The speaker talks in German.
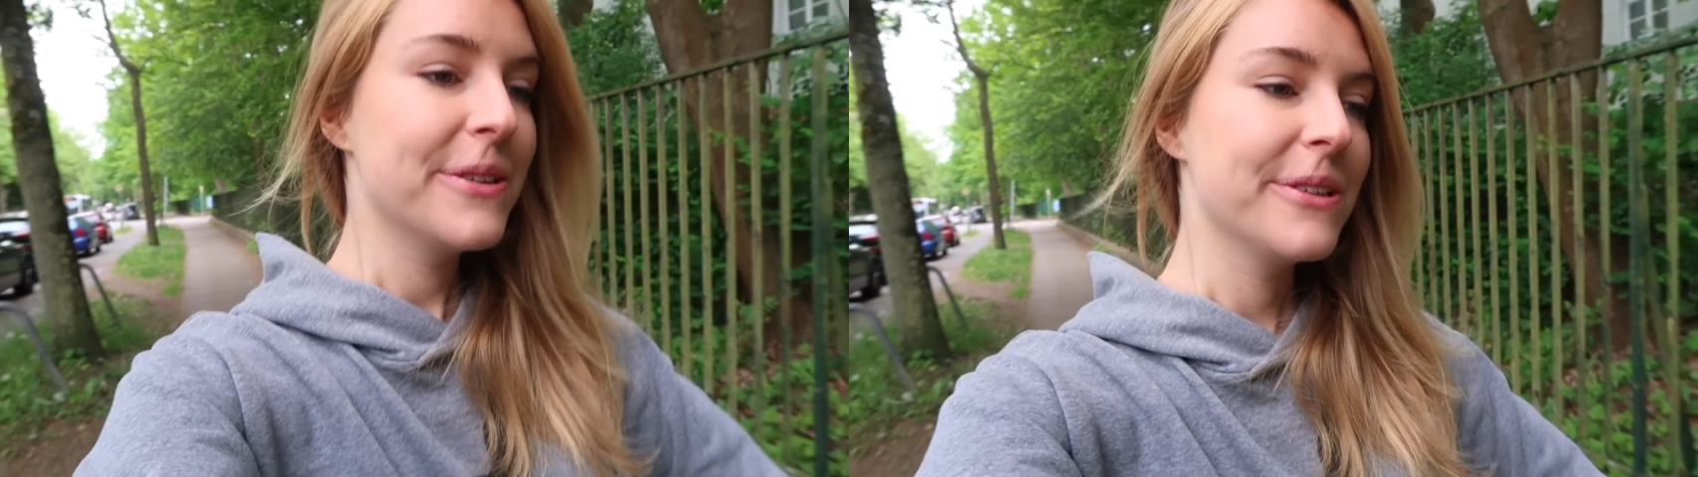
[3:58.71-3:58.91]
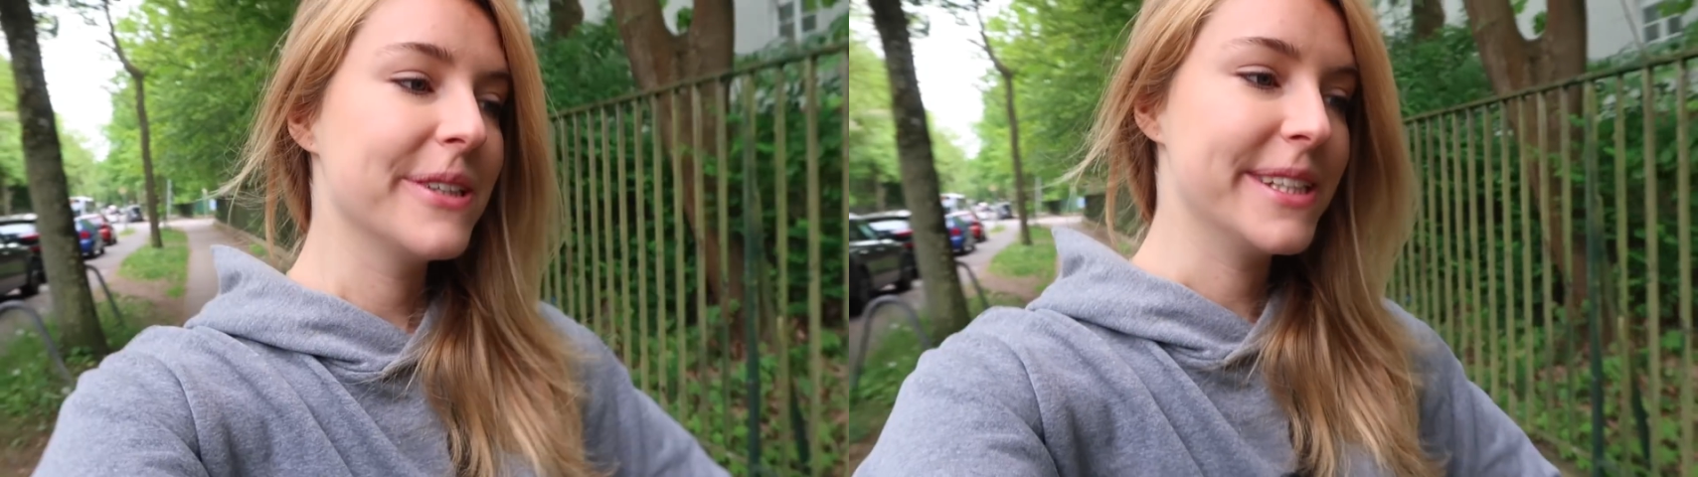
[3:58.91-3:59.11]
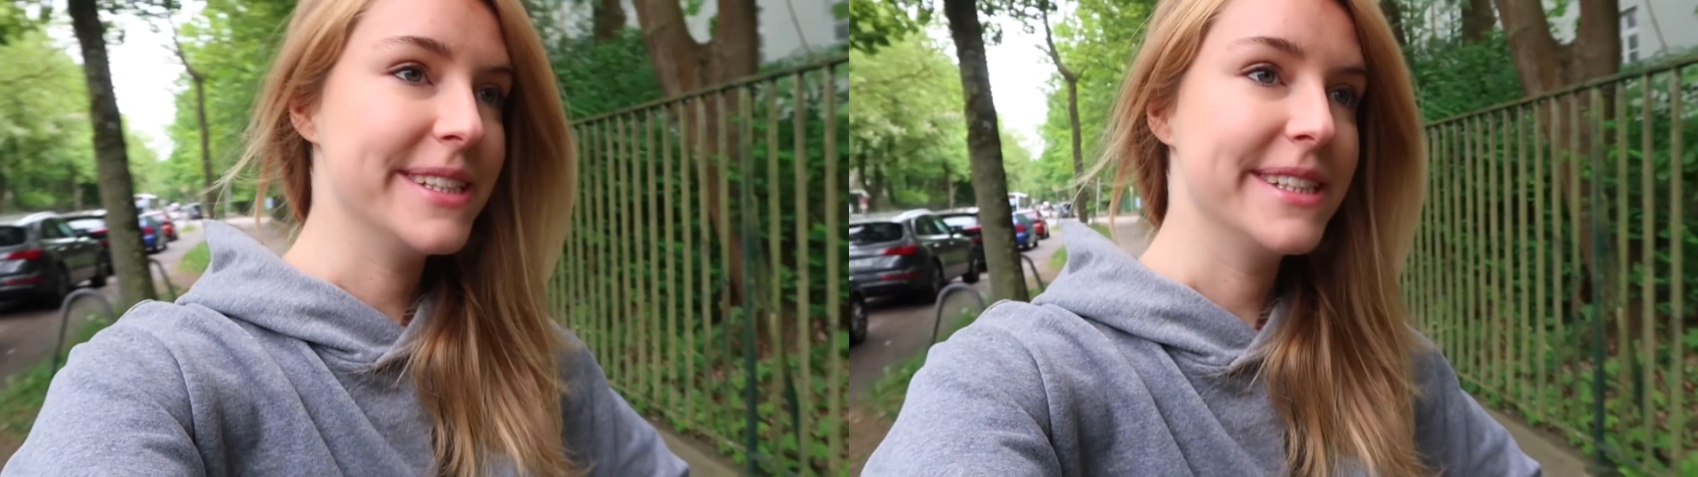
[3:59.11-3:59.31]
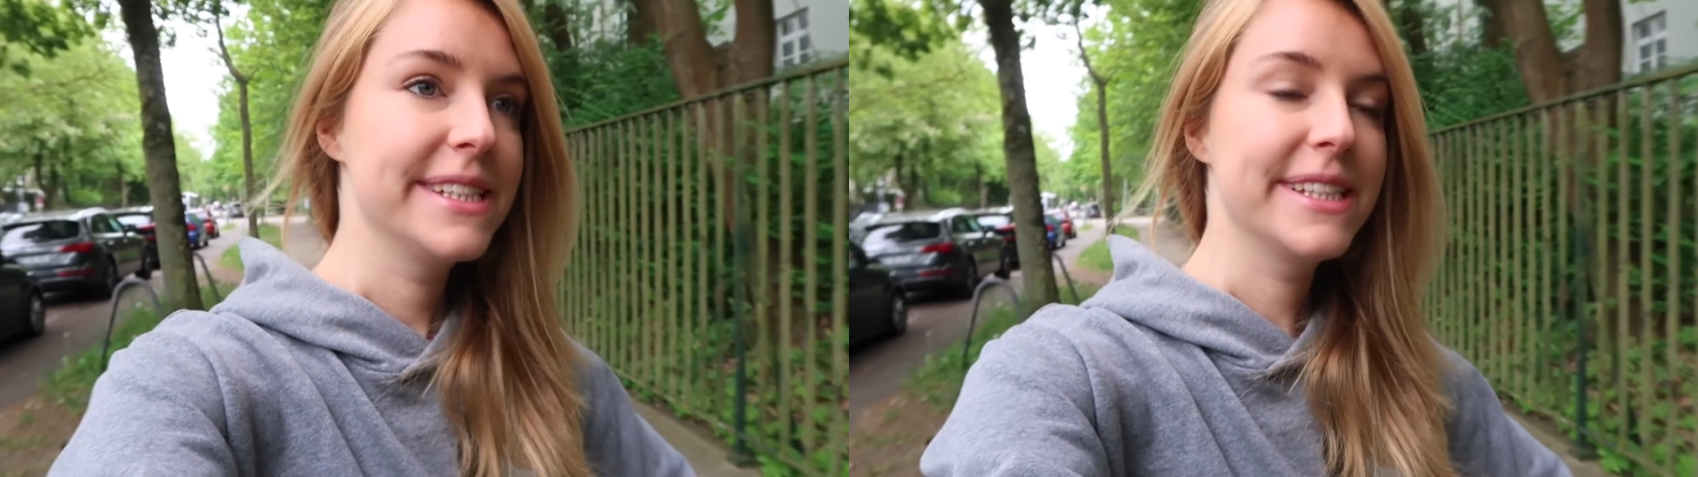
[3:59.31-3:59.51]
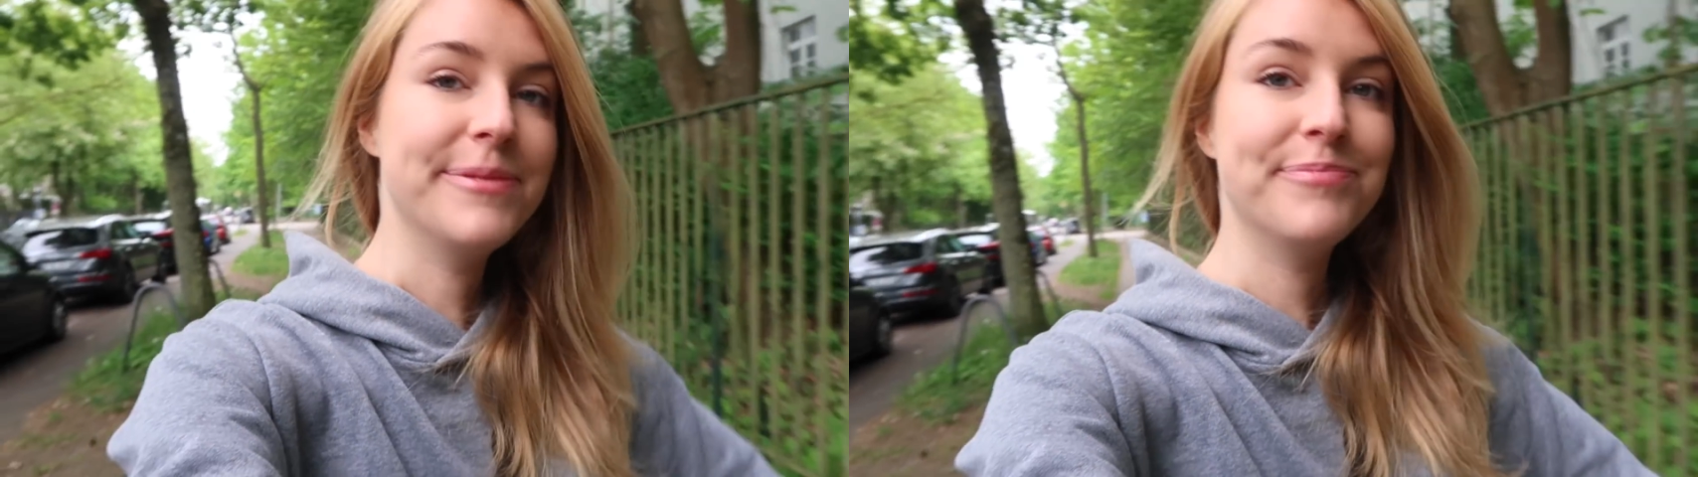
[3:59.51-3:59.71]
Und
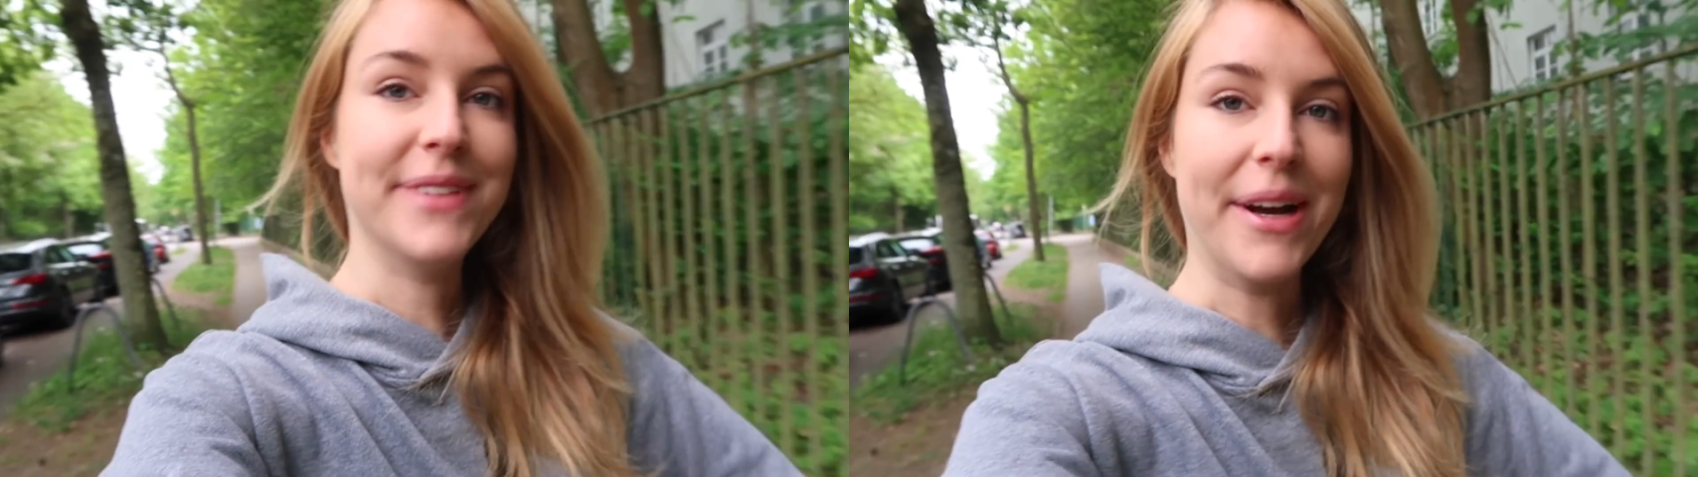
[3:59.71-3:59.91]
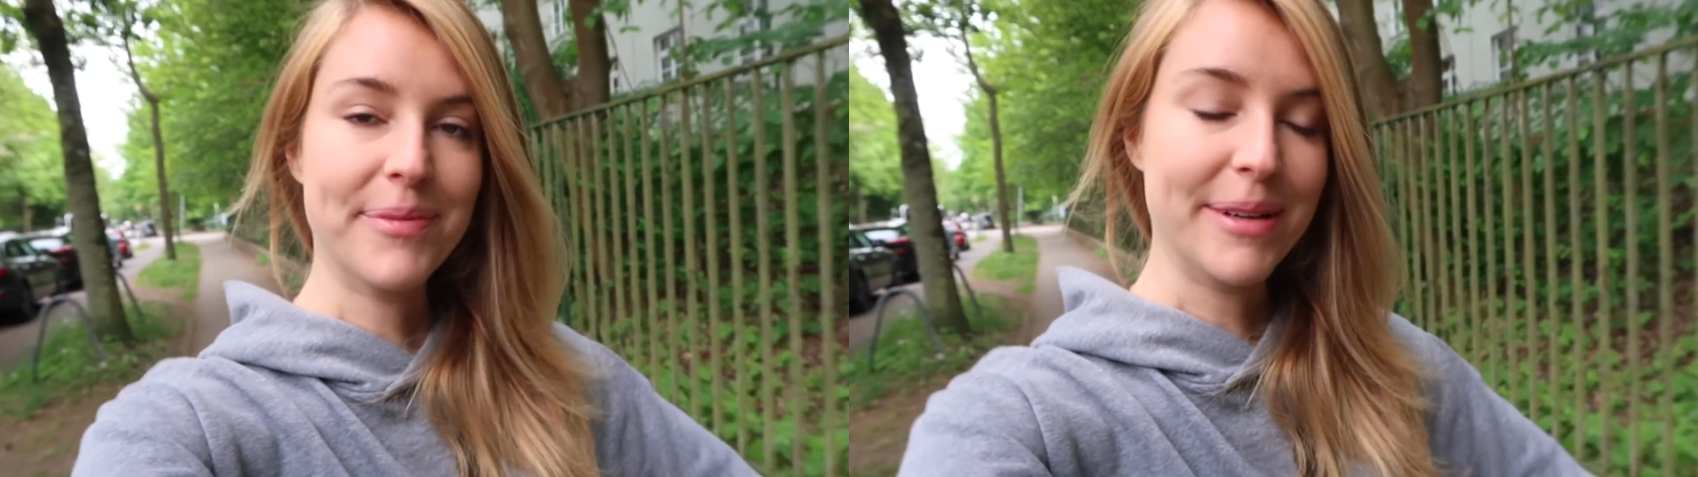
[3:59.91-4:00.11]
ja,